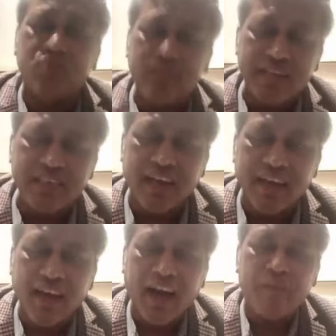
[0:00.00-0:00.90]
তো দিতে চায়
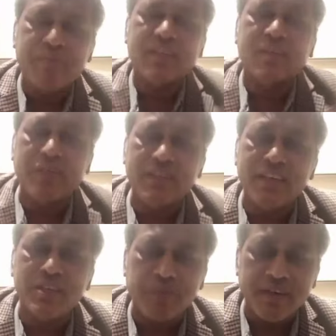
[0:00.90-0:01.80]
আপনাদেরকে ব্রিদিং
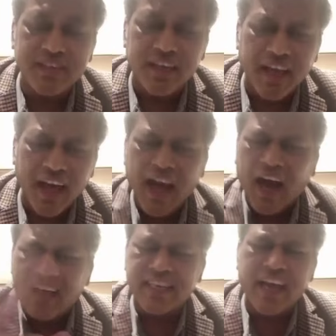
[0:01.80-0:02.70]
স্পেস দেন না
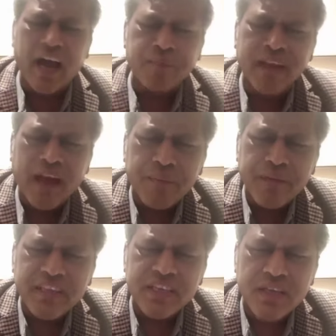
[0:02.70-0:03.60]
আজকে আপনারা
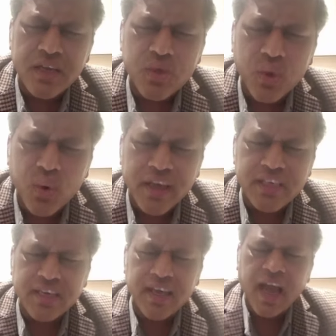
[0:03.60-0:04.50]
আপনারা তিন চারশো লোক
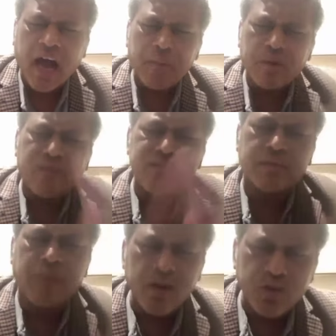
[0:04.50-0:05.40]
এসে আমার অফিসে
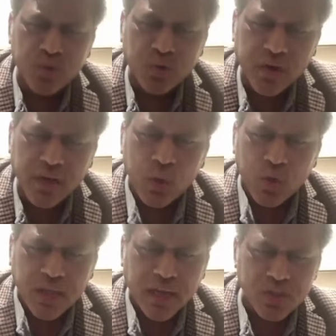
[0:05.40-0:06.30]
ভাঙচুর করেন
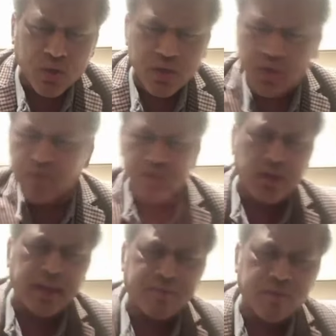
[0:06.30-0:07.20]
লুটতারাজ করেন সমস্ত
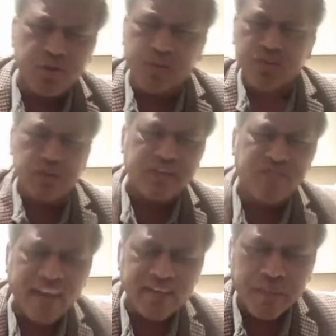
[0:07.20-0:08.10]
ল্যাপটপ সমস্ত
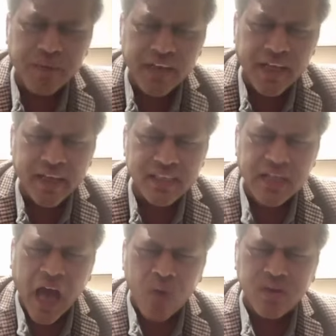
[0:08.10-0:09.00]
ডিভাইস আপনারা নিয়ে গেছেন
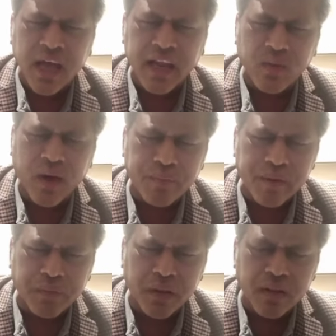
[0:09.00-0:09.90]
হাউ ডিয়ার ইউ আর
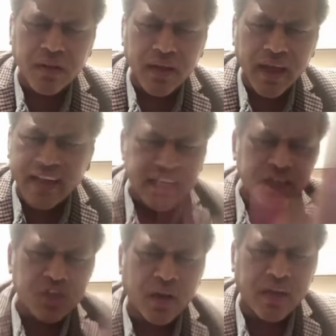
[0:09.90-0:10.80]
পিপল এটা
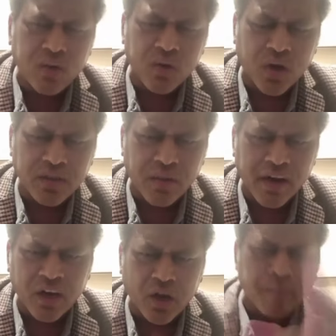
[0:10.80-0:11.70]
নিয়ে সরকার কোনো কথা বলে
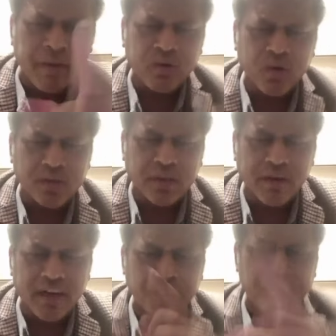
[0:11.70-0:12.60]
না এটা গভর্নমেন্ট কোনো কথা
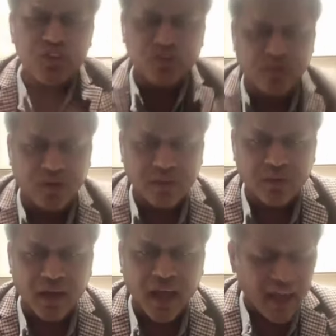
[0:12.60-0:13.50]
বলে না এটা পুলিশ কোনো কথা
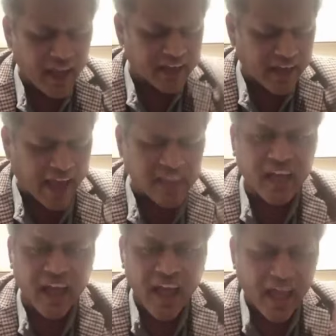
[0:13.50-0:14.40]
বলে না এটা নিয়ে
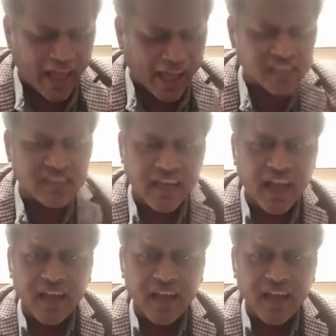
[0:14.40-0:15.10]
একটা একটা